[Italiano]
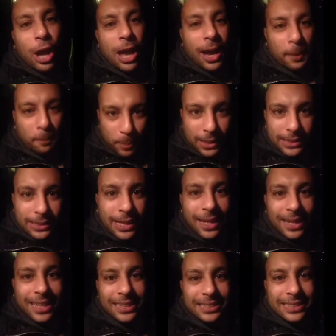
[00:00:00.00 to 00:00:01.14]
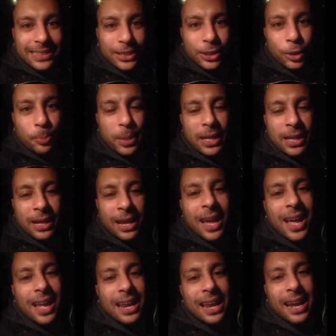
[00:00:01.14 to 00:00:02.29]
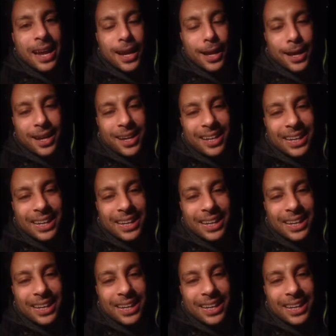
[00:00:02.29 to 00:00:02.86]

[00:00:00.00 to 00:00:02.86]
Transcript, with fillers: a Pisa al Castigo per la,